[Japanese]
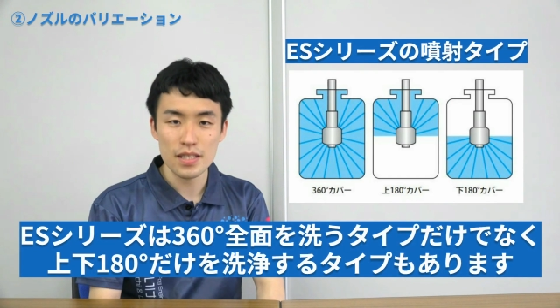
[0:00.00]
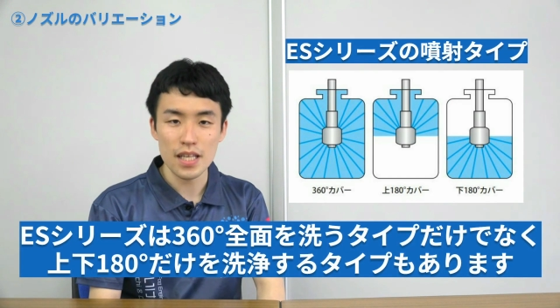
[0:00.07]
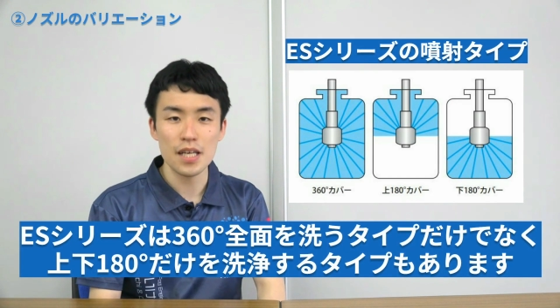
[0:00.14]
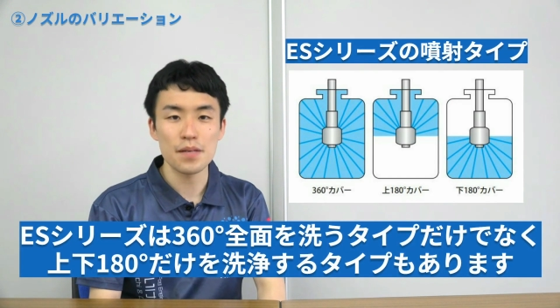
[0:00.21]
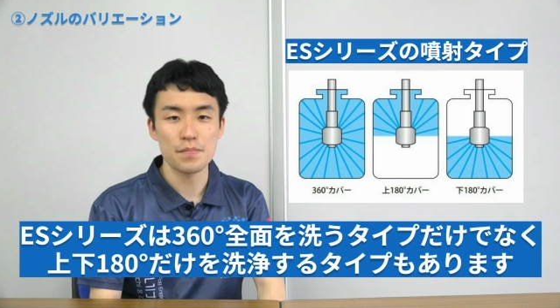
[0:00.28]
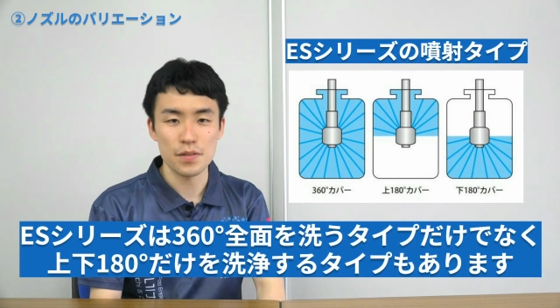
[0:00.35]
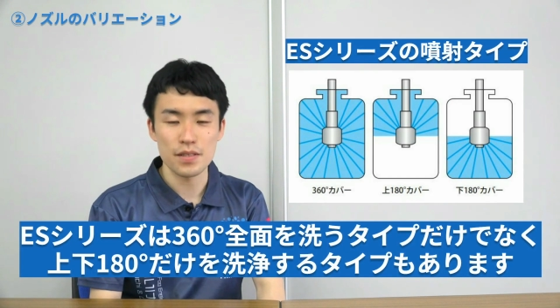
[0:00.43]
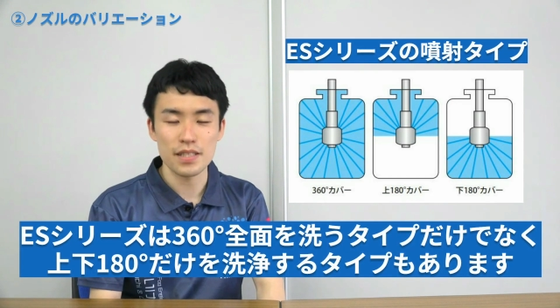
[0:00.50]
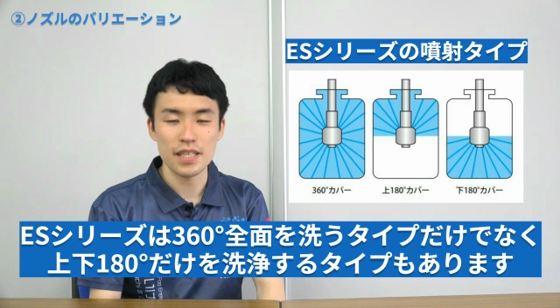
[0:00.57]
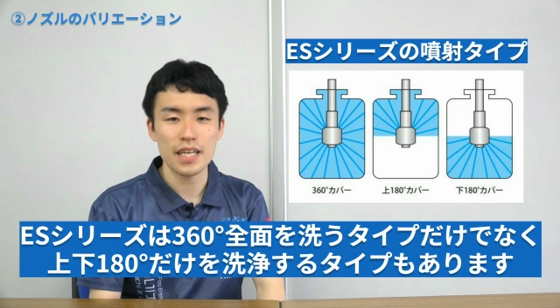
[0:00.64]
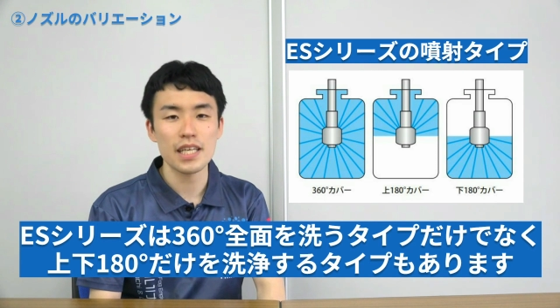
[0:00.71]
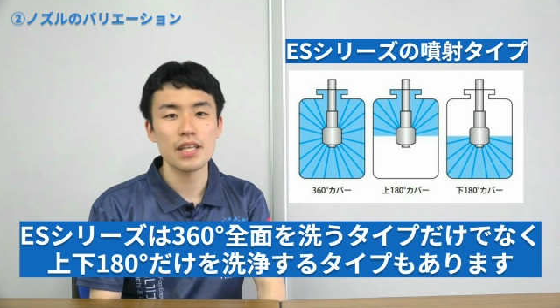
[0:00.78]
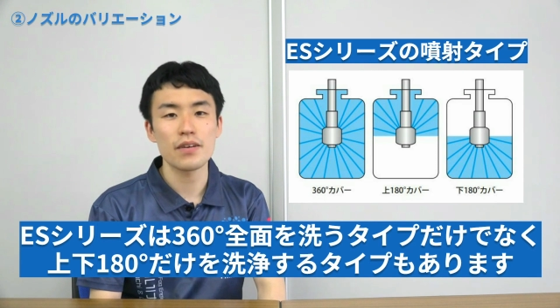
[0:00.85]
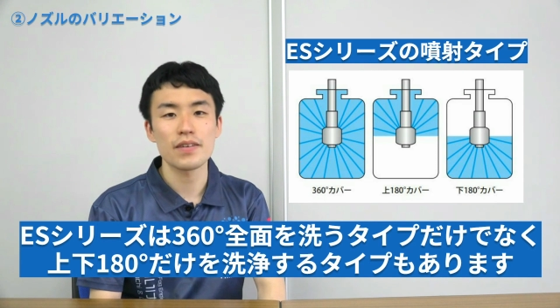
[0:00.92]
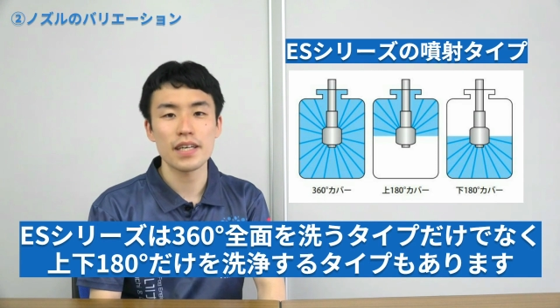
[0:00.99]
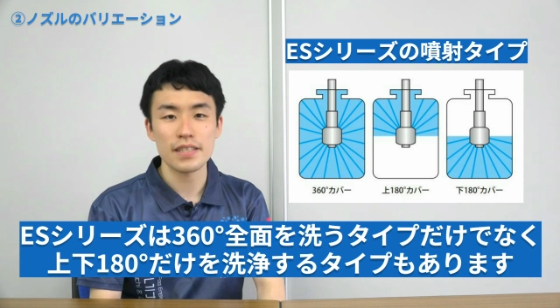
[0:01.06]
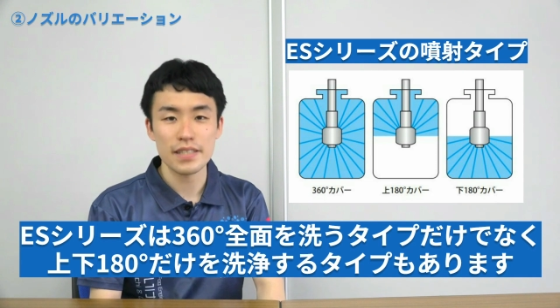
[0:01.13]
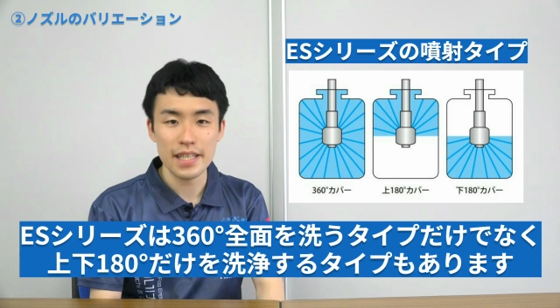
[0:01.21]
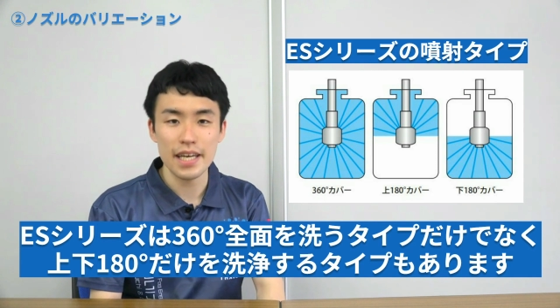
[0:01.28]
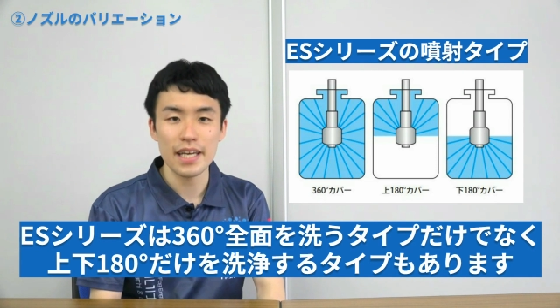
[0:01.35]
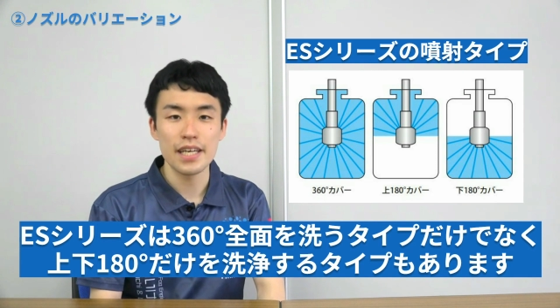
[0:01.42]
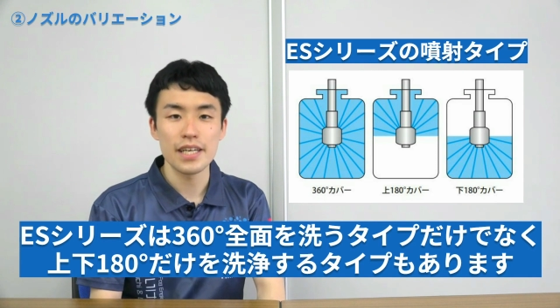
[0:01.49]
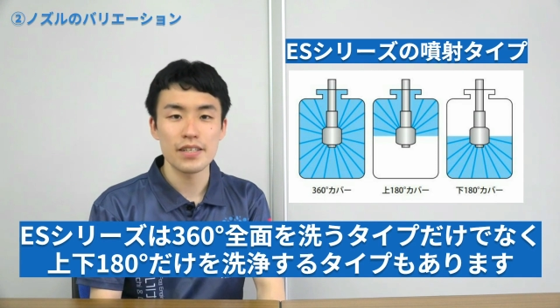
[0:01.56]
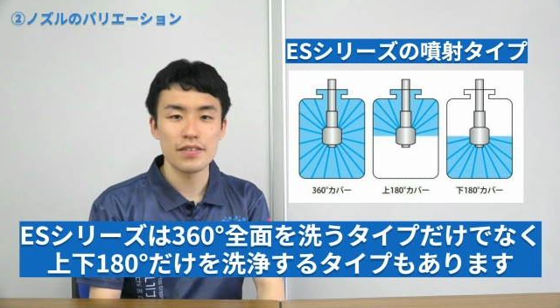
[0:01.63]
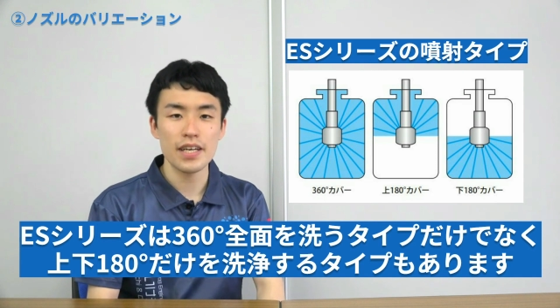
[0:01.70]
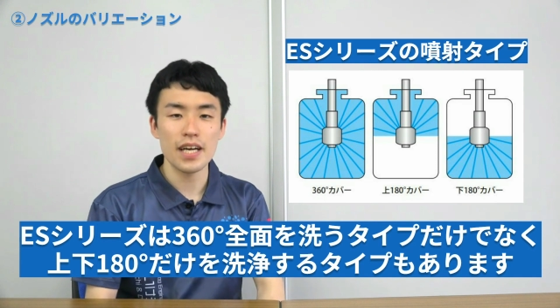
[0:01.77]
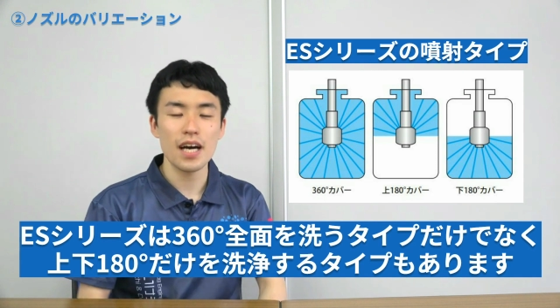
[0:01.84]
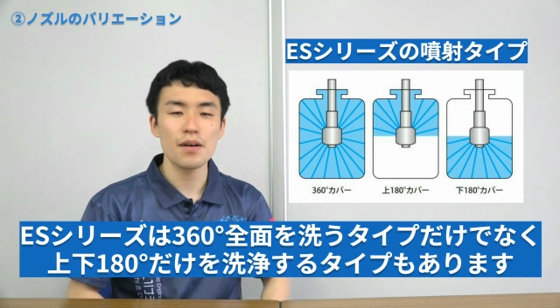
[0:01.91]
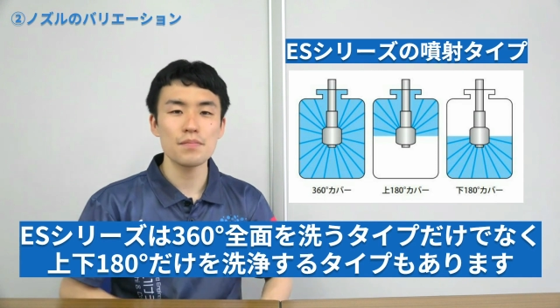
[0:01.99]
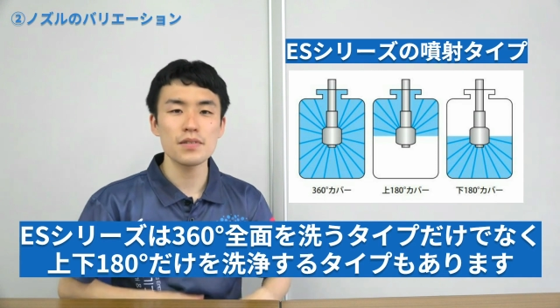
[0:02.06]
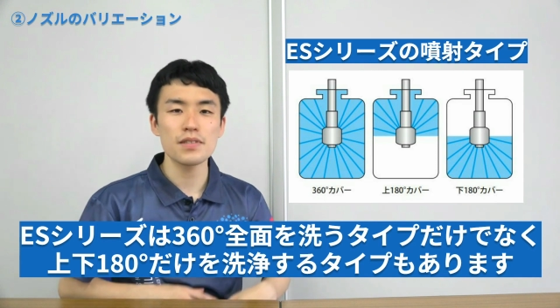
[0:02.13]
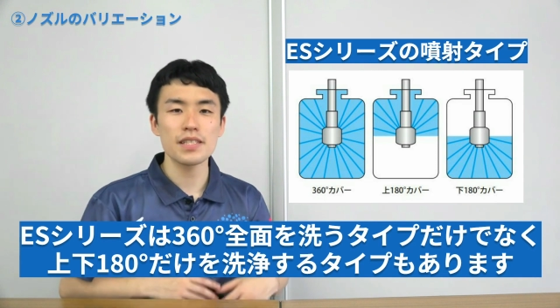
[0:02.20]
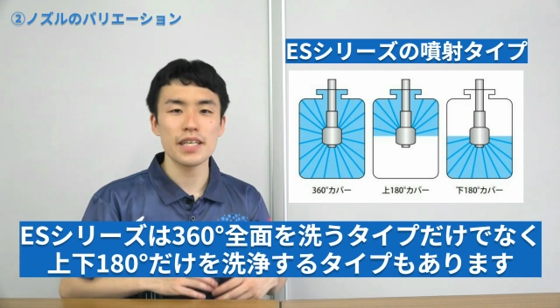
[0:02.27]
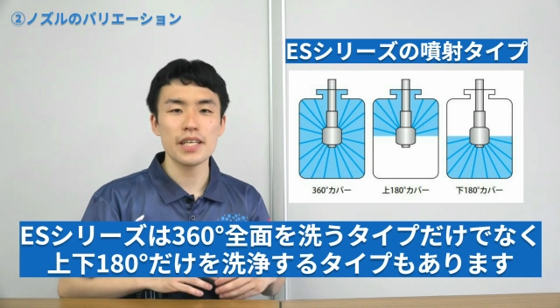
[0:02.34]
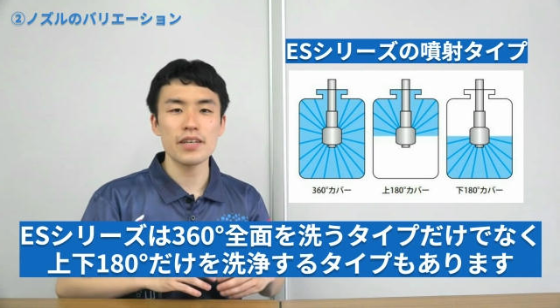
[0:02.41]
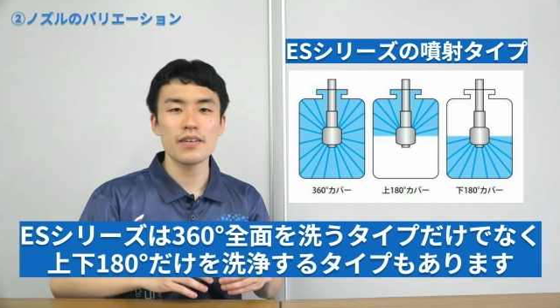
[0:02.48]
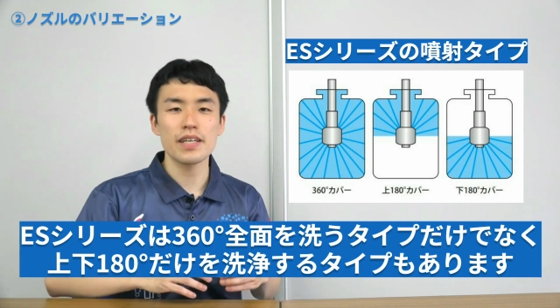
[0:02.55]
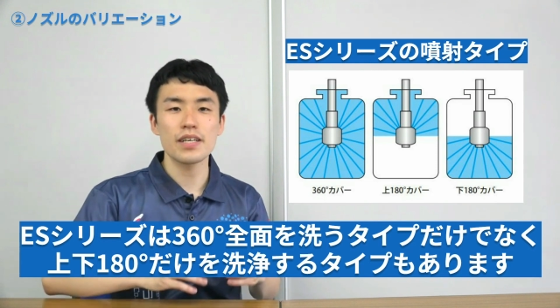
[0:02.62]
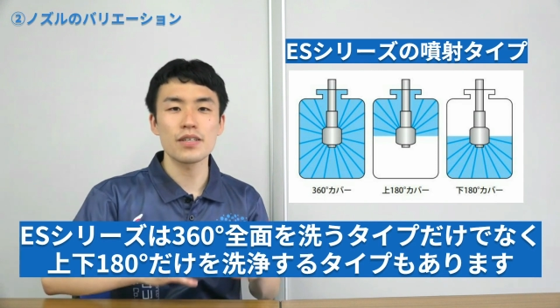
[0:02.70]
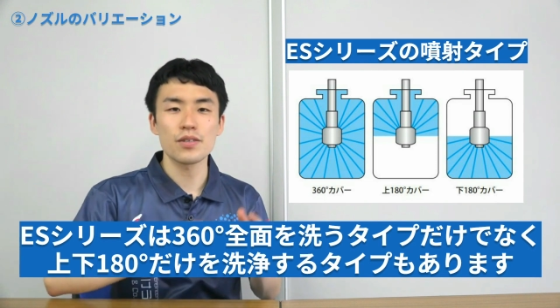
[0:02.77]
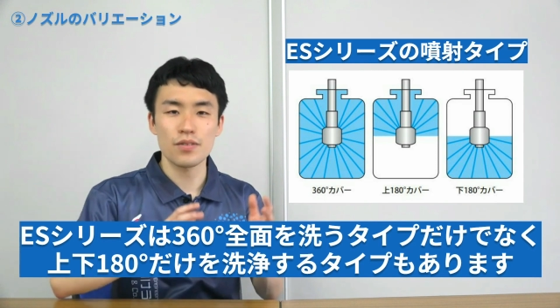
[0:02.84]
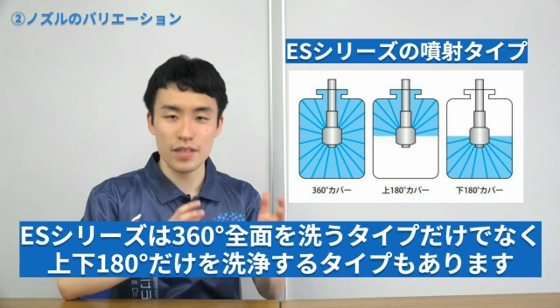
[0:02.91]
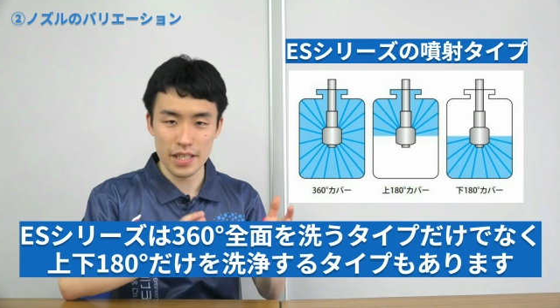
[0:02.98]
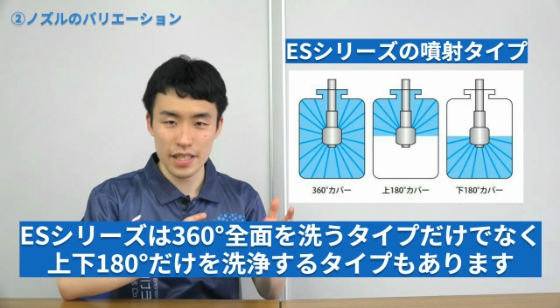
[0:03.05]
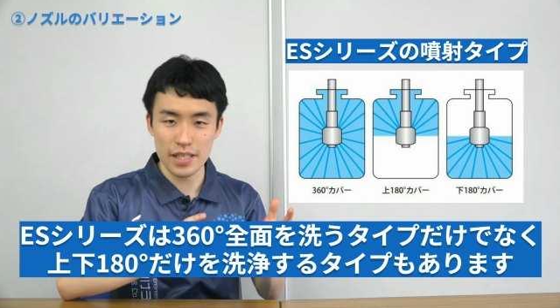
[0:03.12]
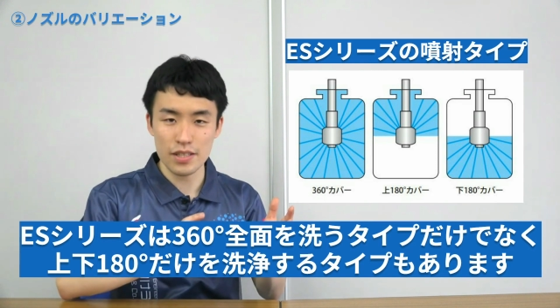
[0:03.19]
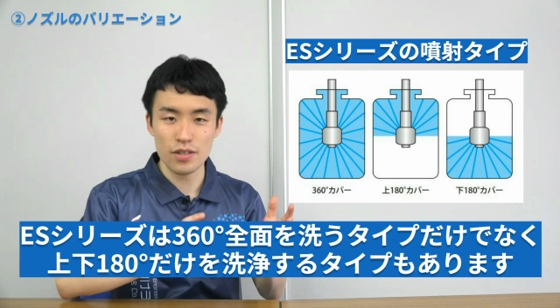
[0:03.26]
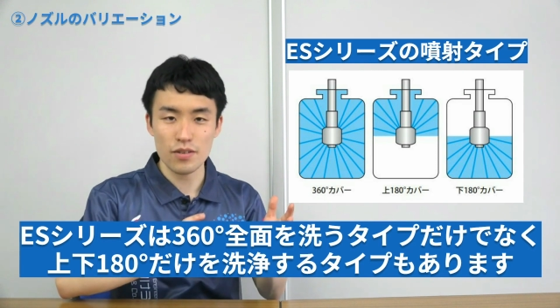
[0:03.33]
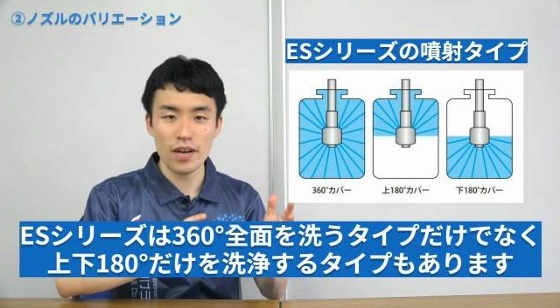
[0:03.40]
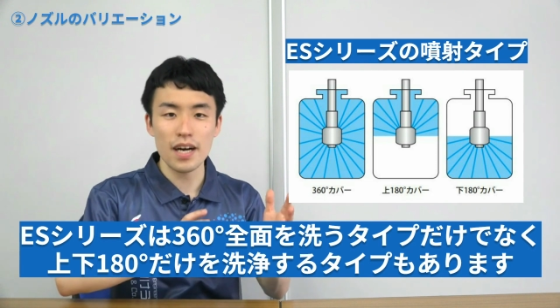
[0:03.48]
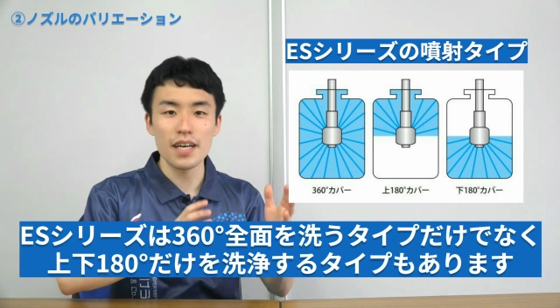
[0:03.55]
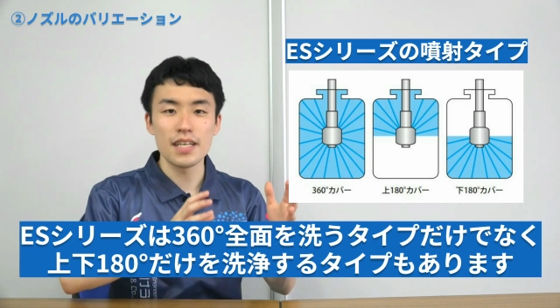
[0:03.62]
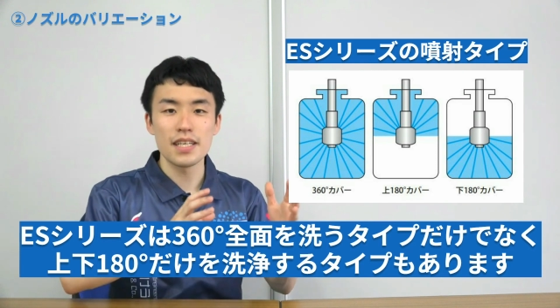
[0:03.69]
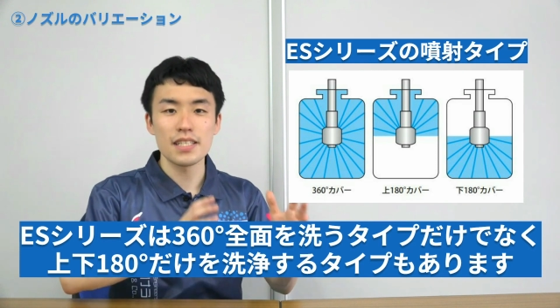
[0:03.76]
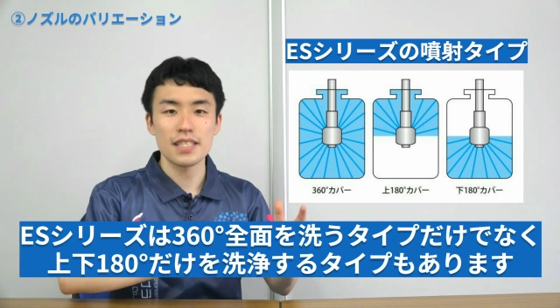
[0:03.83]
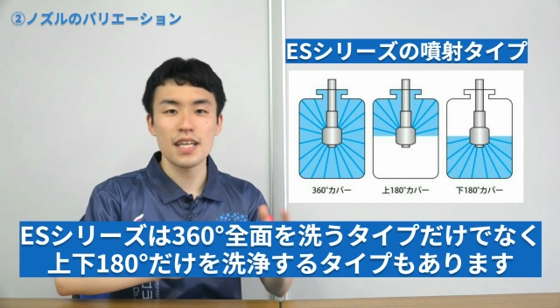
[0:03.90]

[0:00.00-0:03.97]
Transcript: タイプだけではなくて、上半分だけを洗うことができるとか、